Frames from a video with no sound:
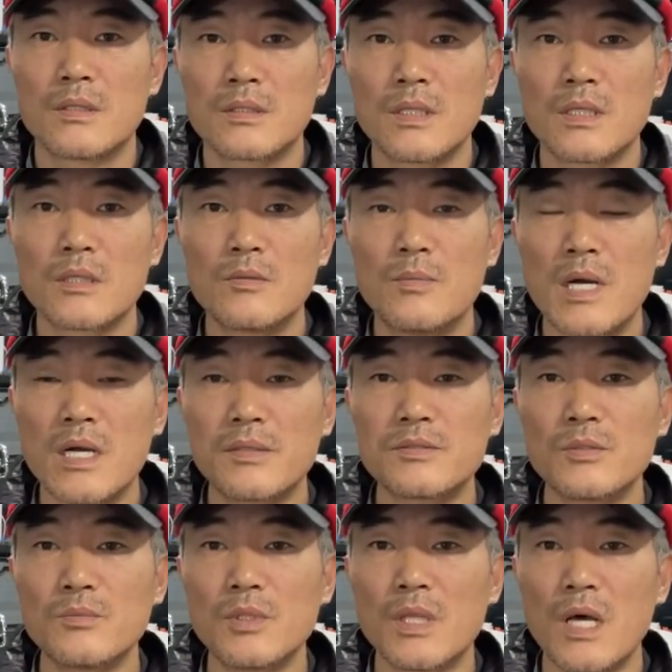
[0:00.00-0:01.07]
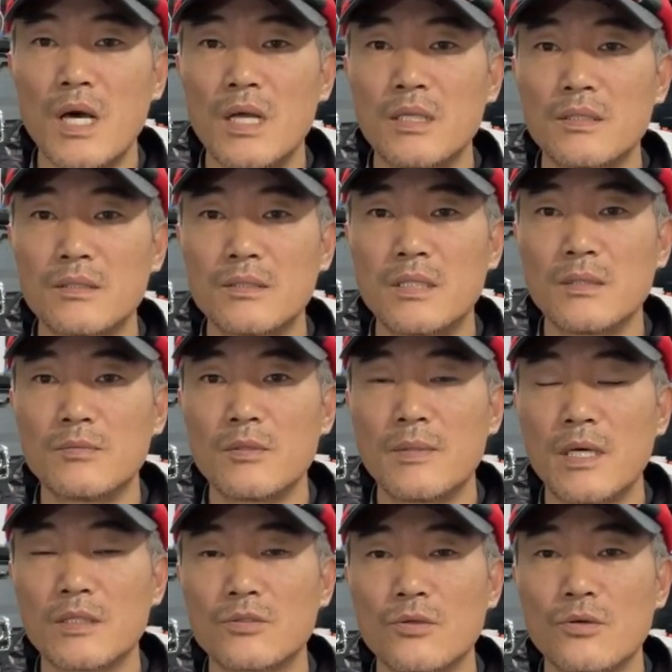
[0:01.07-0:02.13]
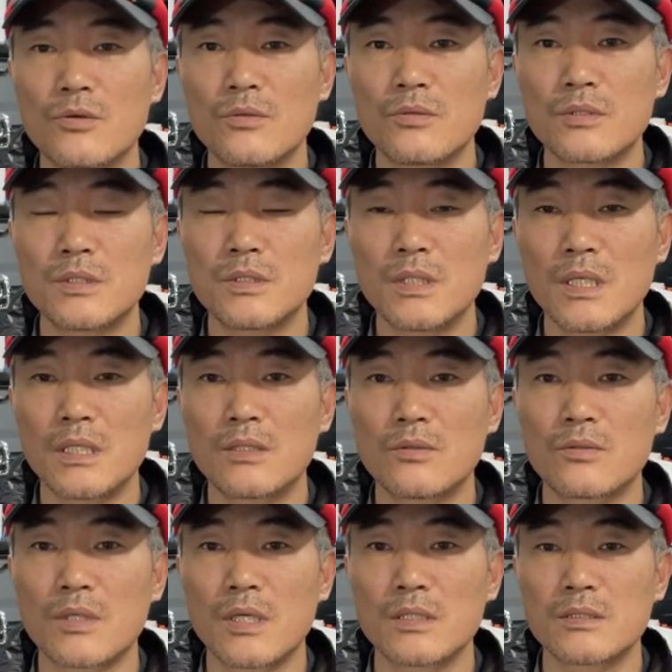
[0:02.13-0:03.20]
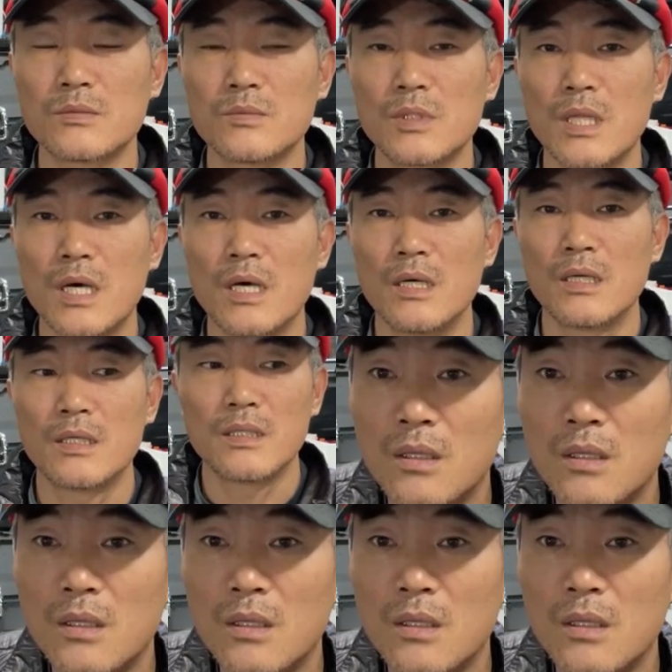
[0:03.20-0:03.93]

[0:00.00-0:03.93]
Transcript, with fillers: 자, 여러분 반갑습니다. 잉크TV 방송 시작하도록 하겠습니다.